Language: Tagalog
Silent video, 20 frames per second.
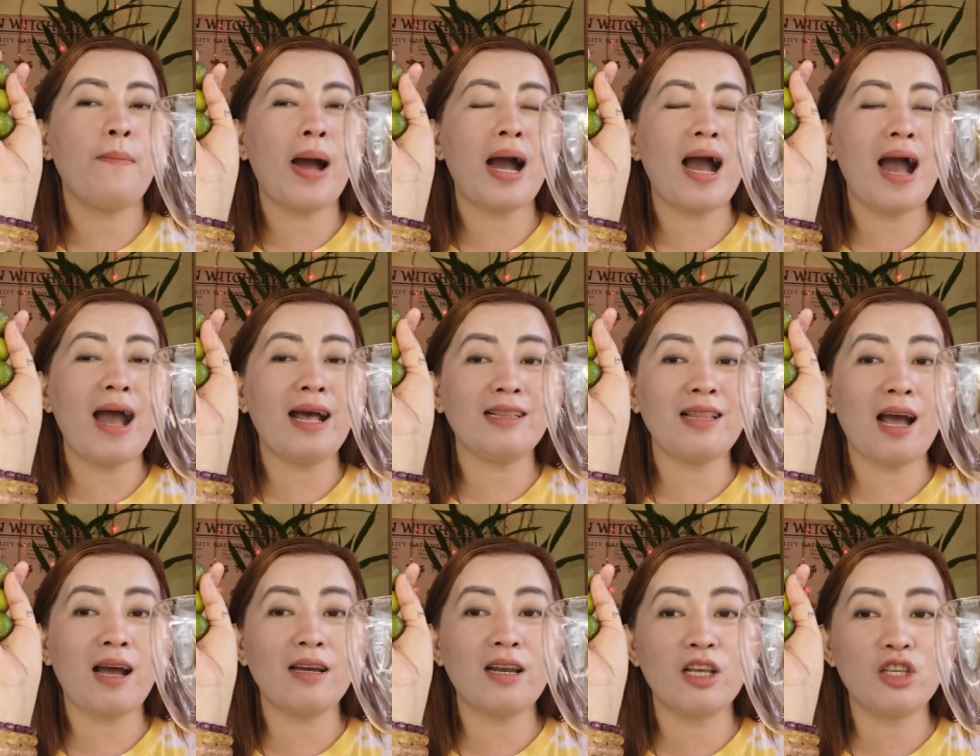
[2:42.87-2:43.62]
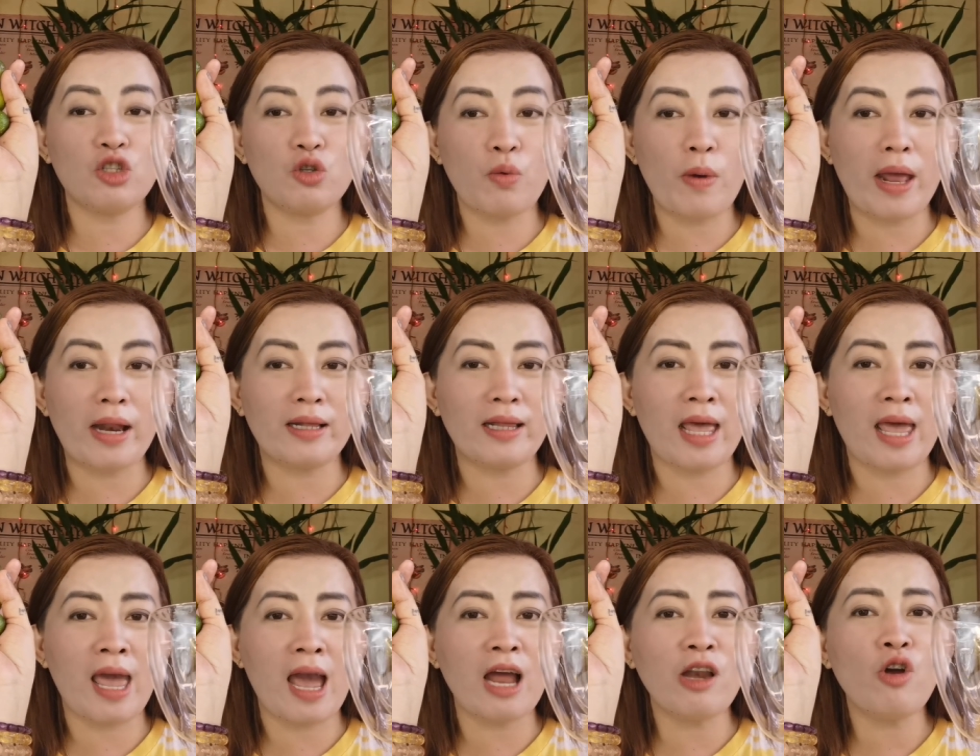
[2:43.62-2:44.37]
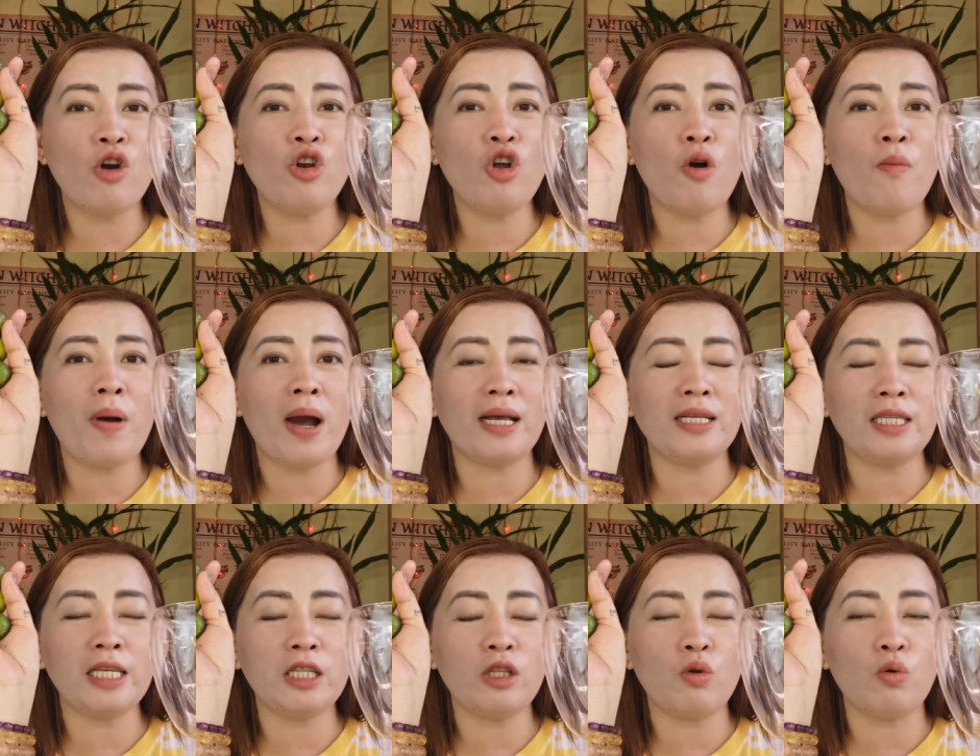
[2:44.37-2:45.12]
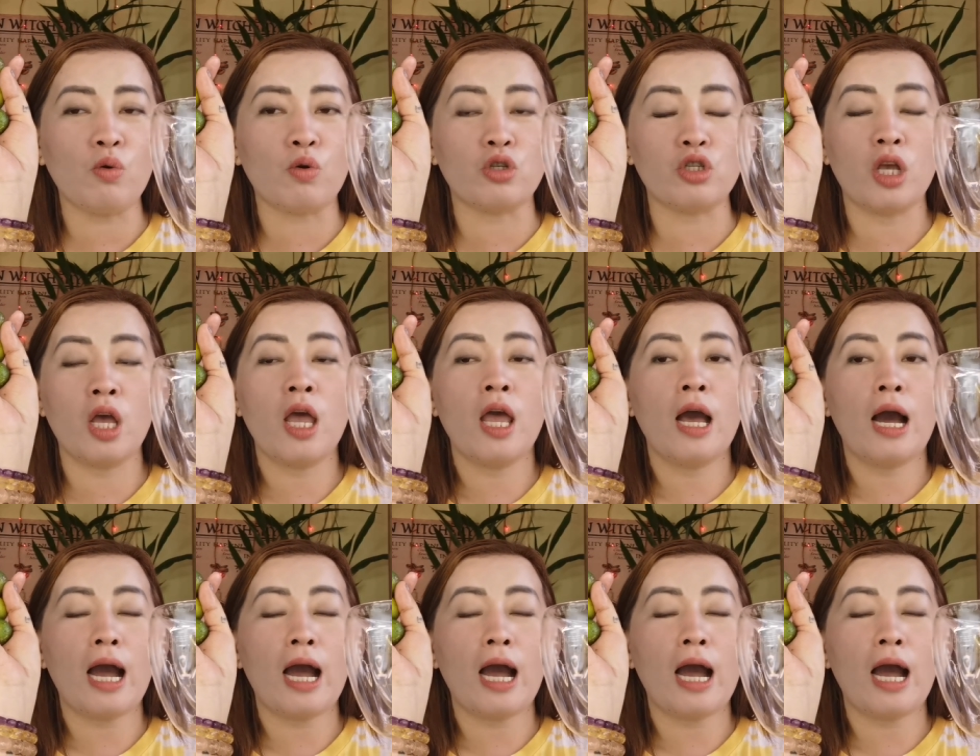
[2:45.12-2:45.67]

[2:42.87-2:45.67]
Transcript: panghatak ng swerte. Ano-ano mga citrus?